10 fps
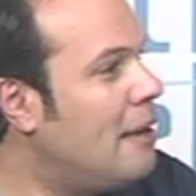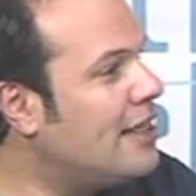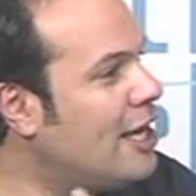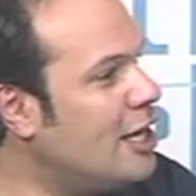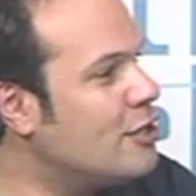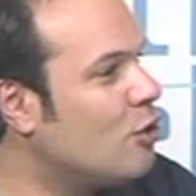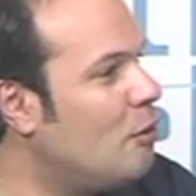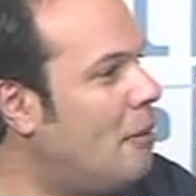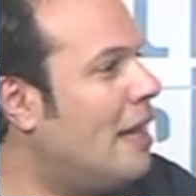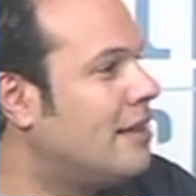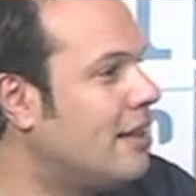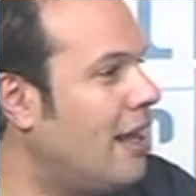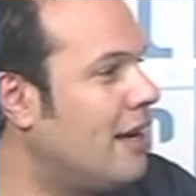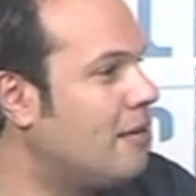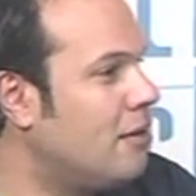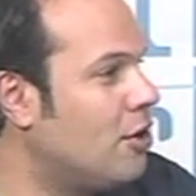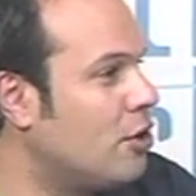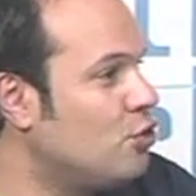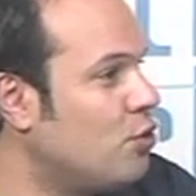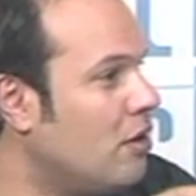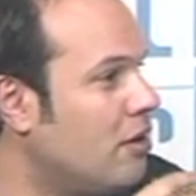ماذا يحصل بعد ذلك للرجل؟